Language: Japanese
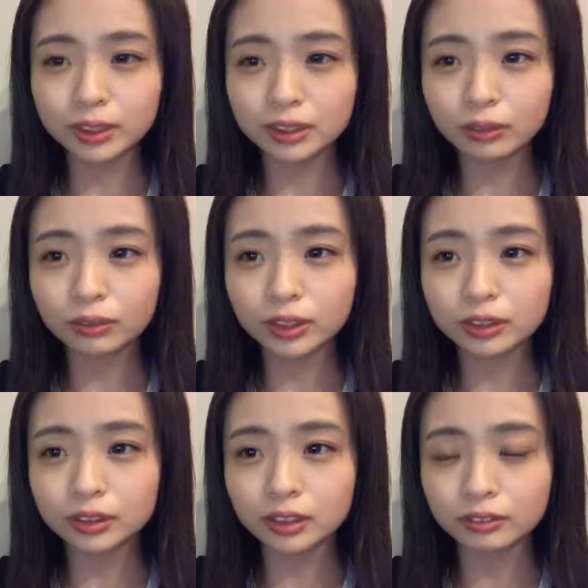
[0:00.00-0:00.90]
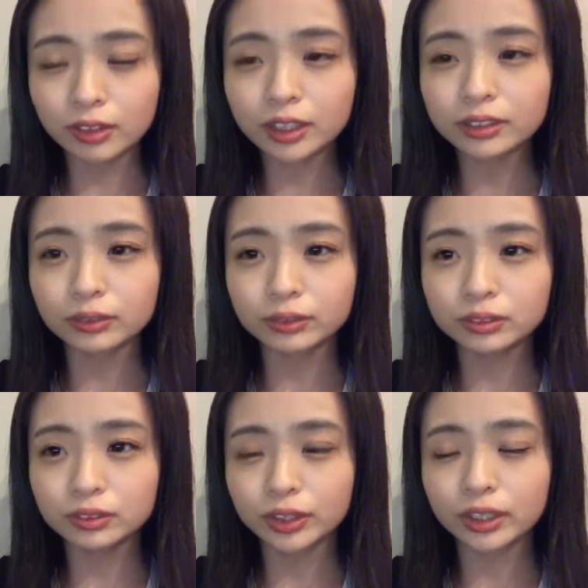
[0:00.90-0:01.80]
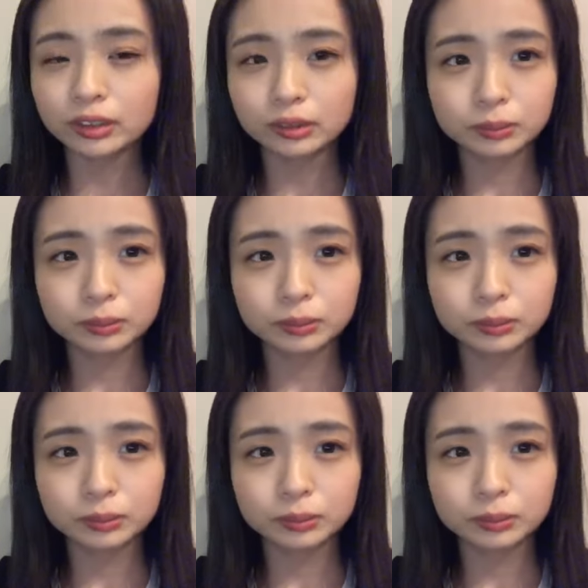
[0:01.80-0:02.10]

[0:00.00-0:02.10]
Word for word: で行ったことあるからわかるよそれ